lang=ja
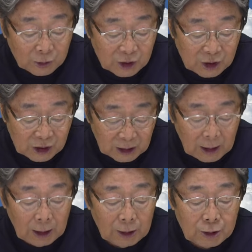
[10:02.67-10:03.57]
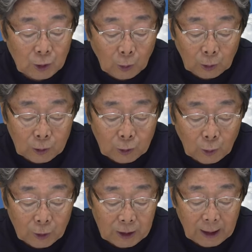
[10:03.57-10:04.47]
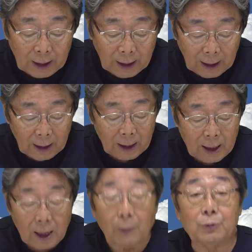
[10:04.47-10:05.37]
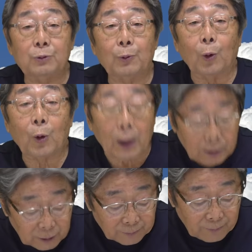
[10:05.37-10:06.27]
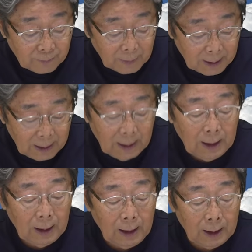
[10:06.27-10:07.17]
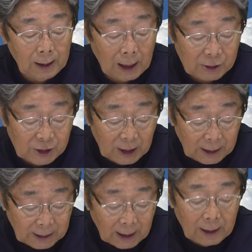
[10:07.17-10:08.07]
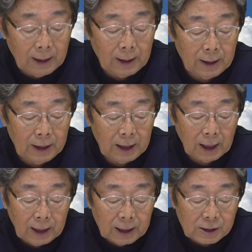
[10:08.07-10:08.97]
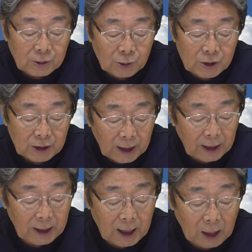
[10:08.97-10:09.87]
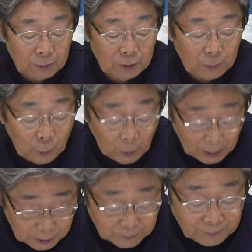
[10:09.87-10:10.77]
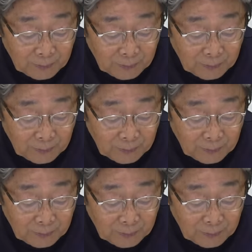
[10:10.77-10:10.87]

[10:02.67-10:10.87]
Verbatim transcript: を持しちょこっと利上げ株暴落、学者肌利上げ少しで株暴落。